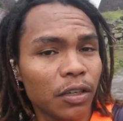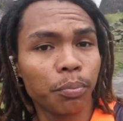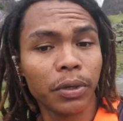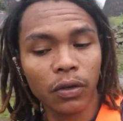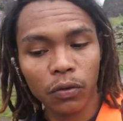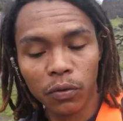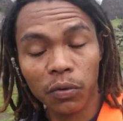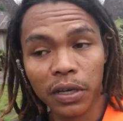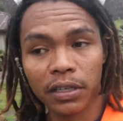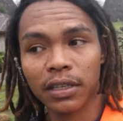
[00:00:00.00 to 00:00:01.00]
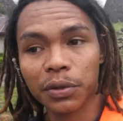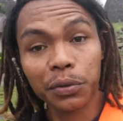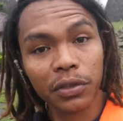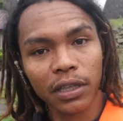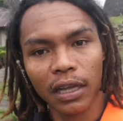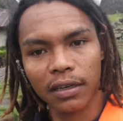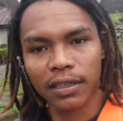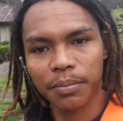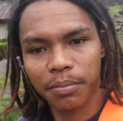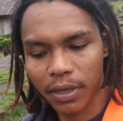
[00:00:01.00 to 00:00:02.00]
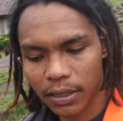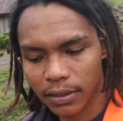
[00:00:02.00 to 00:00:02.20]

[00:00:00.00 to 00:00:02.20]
oleh pegunungan, hutan rimba